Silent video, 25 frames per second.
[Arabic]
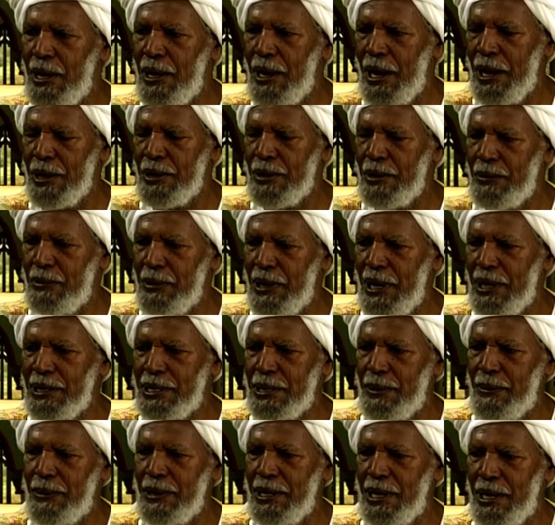عندهم
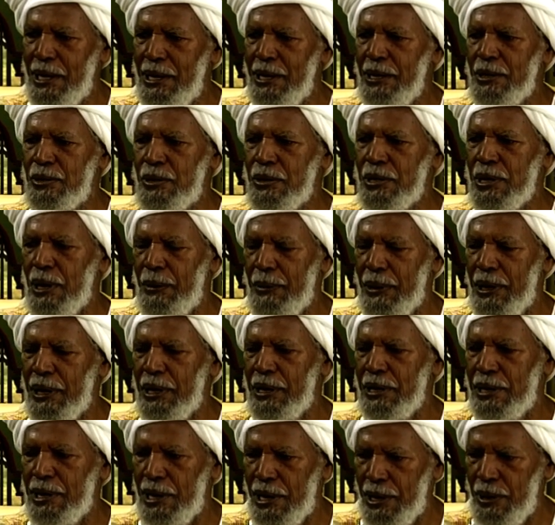مناسبة عرس
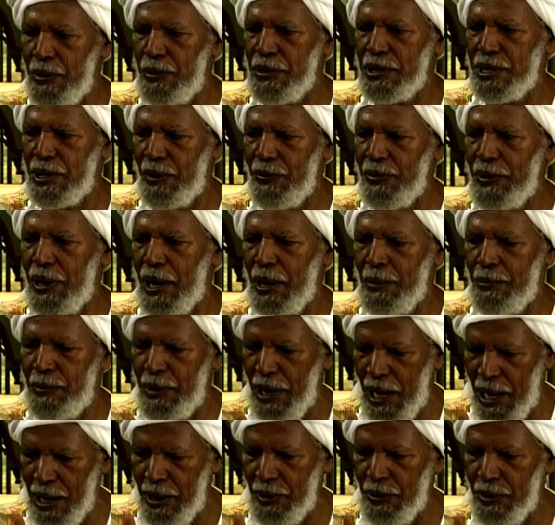تبارك ليهم تفرح
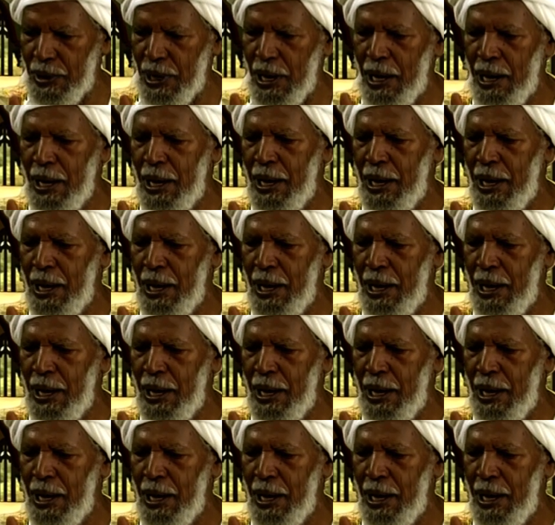معاهم